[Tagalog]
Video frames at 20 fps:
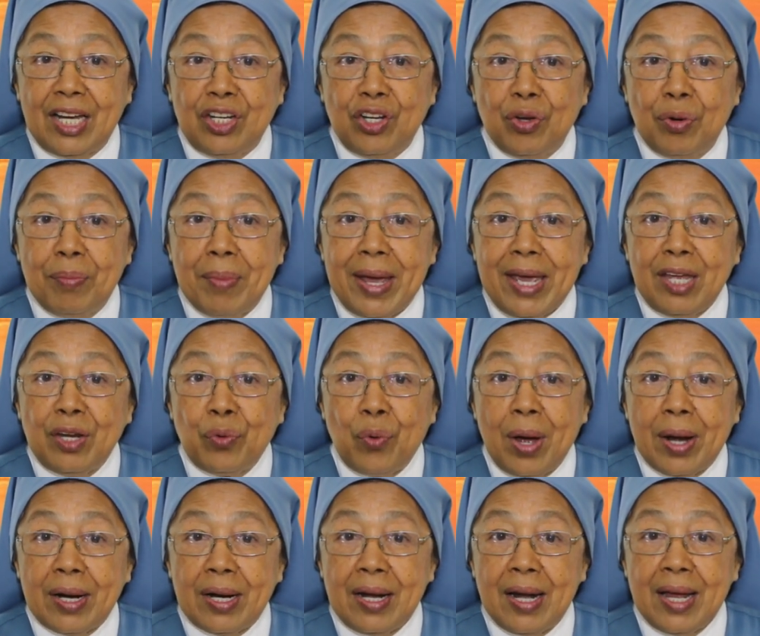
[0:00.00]
No
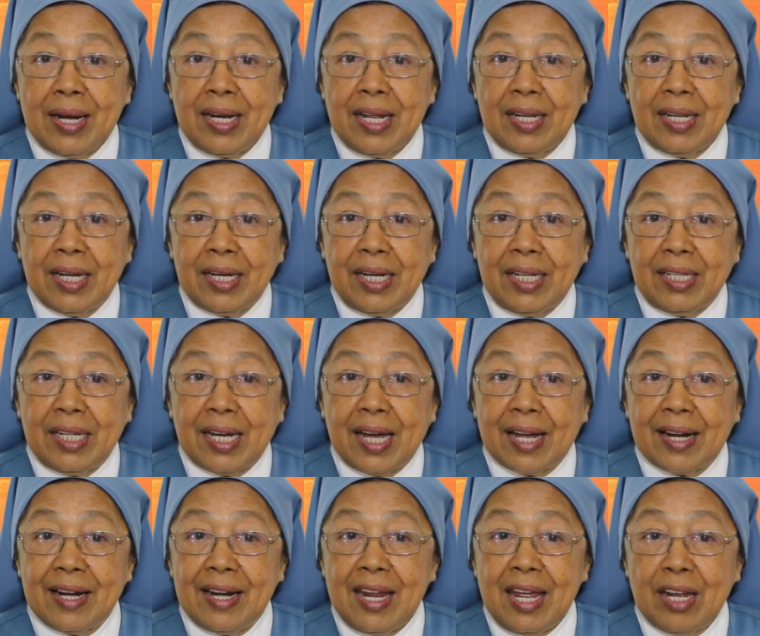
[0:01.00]
mairwar na dagiti
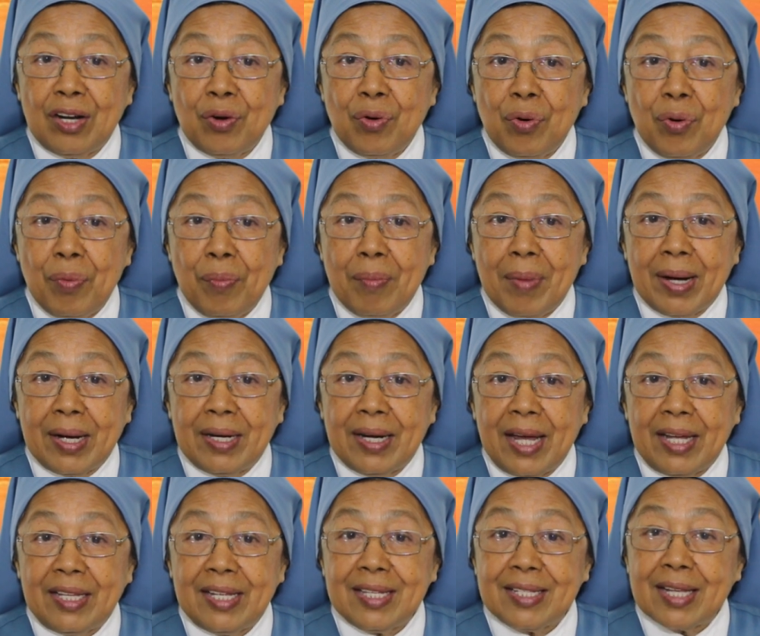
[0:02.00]
karnero
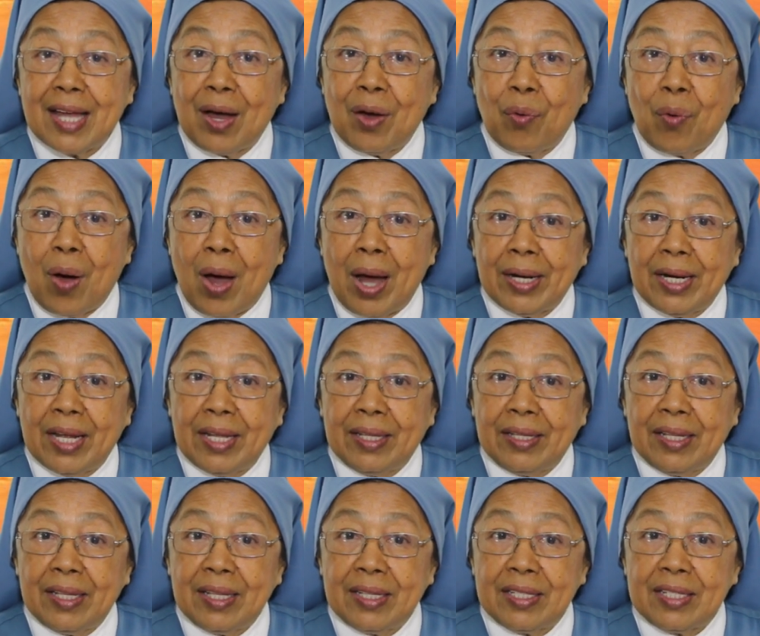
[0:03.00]
magna iti
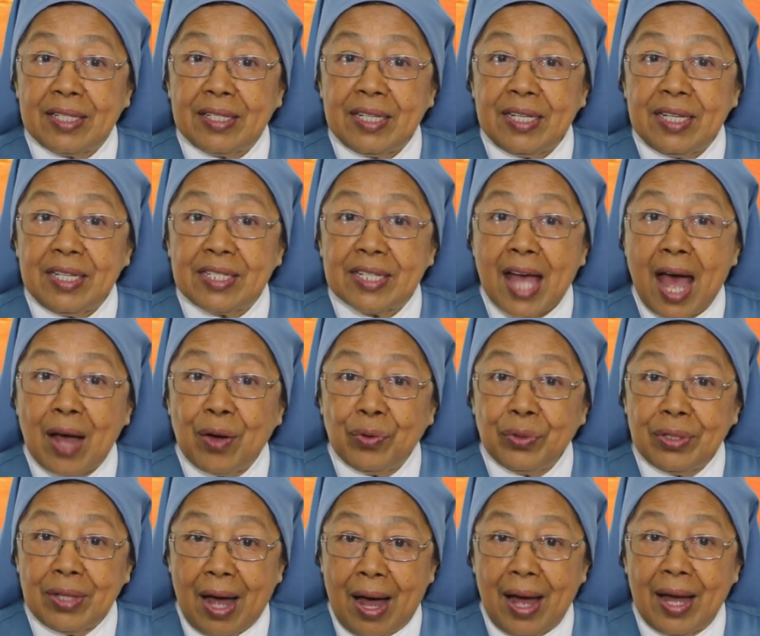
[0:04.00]
sangwanan ti
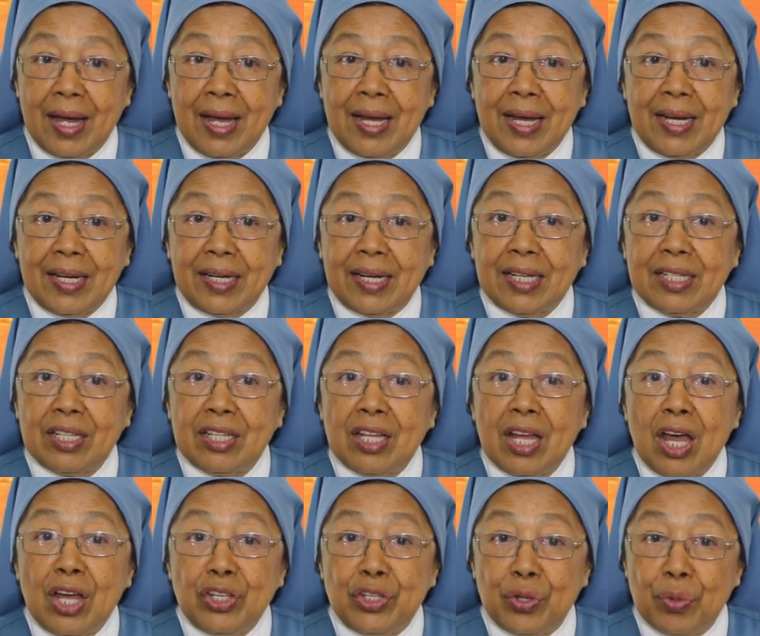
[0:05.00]
sanguda kat
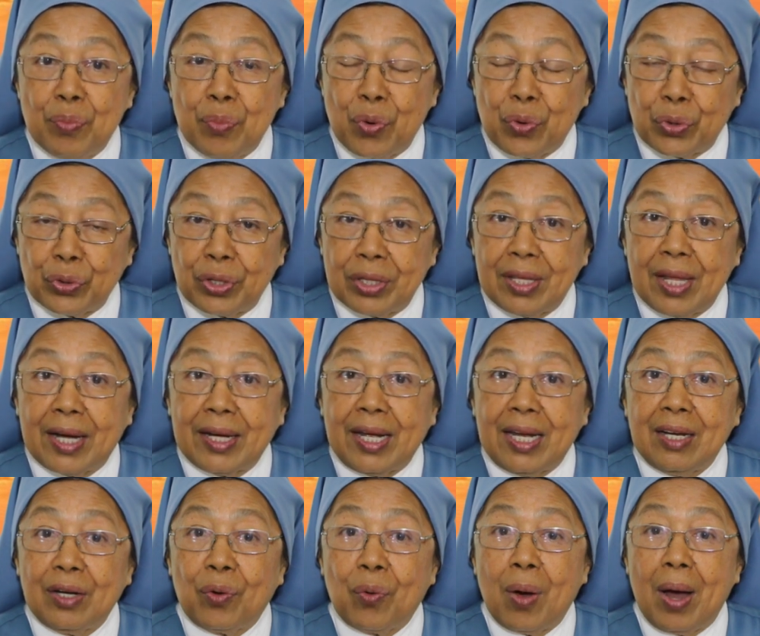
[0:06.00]
sumurot
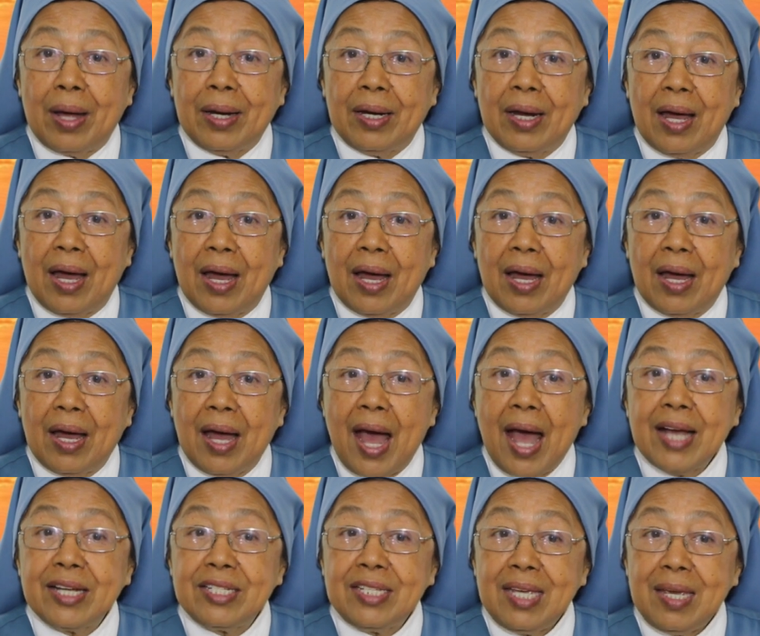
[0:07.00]
dakin kuana.
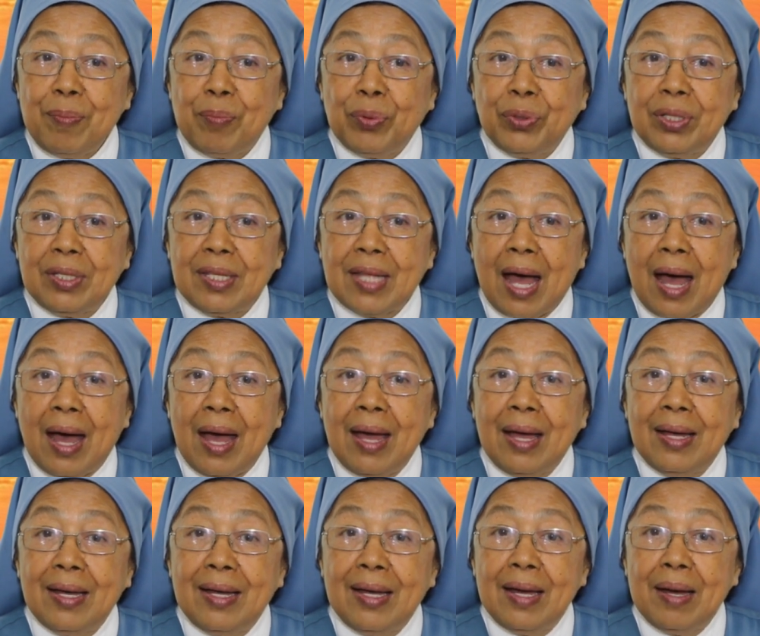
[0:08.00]
Agsipod ta
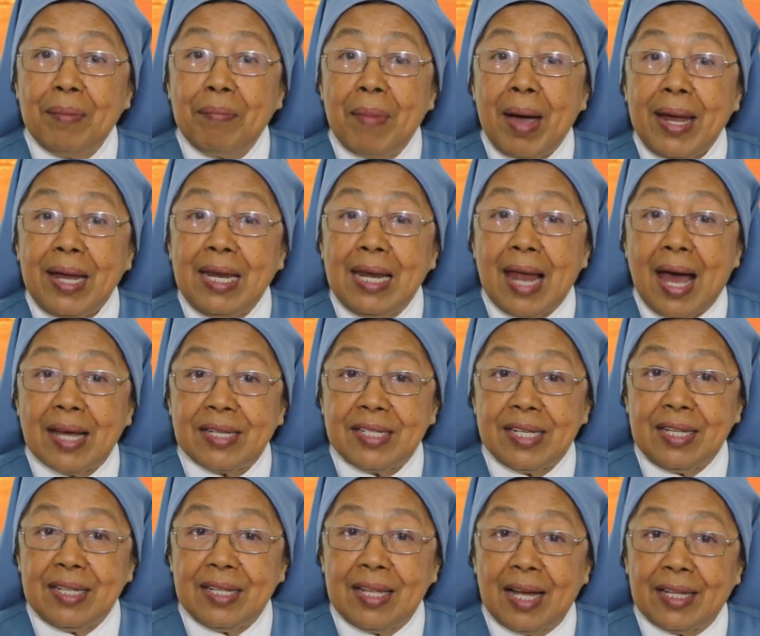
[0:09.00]

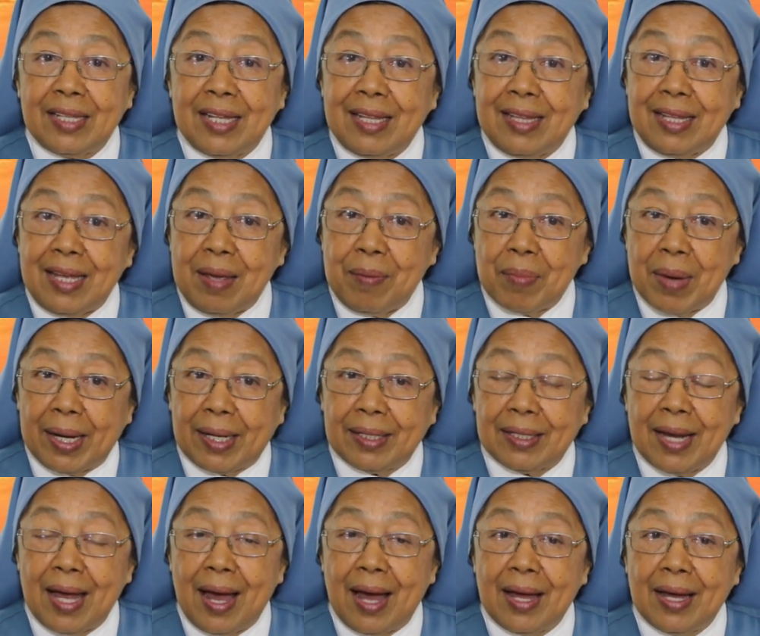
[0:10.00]
mailasin da titi
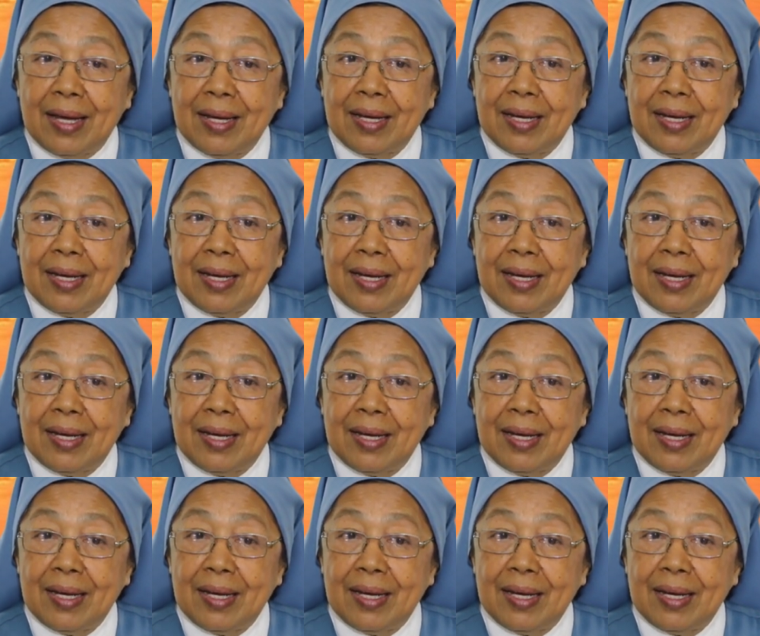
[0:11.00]
makna.